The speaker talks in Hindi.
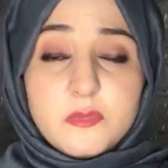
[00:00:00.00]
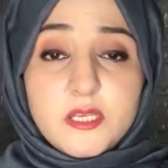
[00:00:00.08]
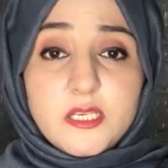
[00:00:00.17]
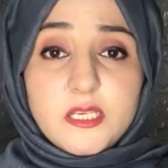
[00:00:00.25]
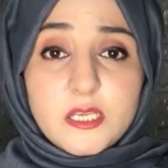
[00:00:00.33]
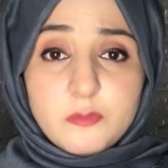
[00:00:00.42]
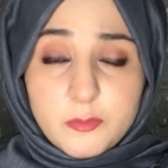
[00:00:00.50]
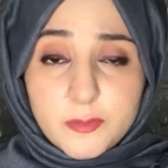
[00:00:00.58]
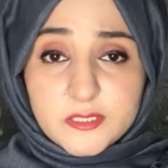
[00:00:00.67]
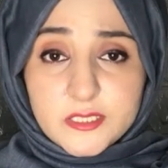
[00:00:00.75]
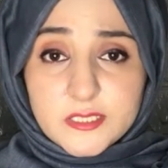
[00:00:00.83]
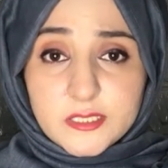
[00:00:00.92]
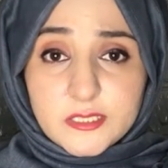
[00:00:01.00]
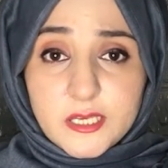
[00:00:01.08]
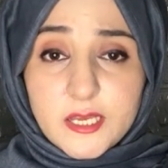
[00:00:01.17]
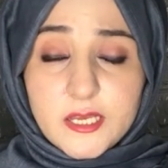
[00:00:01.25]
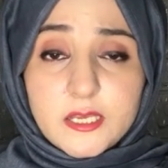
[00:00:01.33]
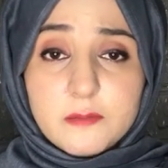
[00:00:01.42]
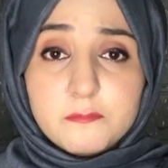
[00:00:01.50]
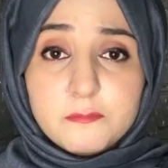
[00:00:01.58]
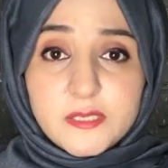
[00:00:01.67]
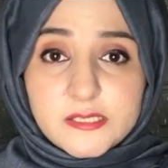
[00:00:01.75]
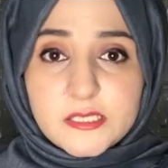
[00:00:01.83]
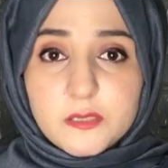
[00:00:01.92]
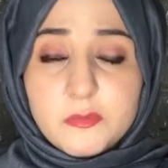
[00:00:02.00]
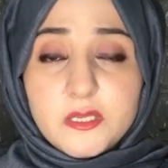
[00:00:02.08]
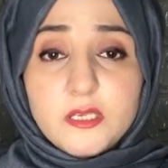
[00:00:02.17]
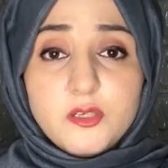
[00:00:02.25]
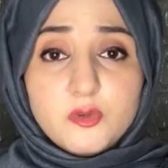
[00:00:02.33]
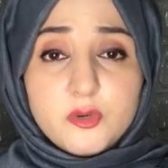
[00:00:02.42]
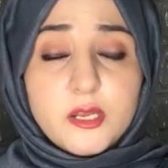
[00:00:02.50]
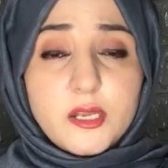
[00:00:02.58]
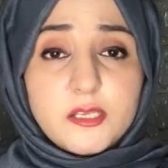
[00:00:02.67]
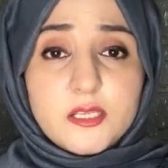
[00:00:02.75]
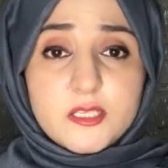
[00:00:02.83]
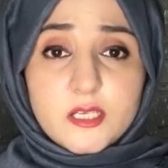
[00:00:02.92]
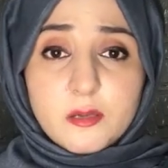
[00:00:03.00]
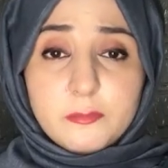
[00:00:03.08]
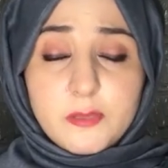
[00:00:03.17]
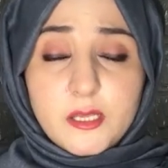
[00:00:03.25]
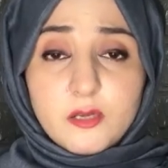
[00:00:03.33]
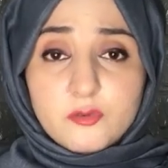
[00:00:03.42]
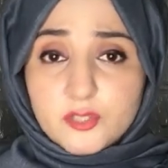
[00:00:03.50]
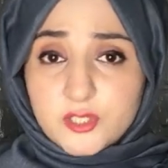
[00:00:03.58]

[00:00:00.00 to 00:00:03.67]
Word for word: में ये भी पता चलता है कि मिस्र भी यूक्रेन की जंग में कुछ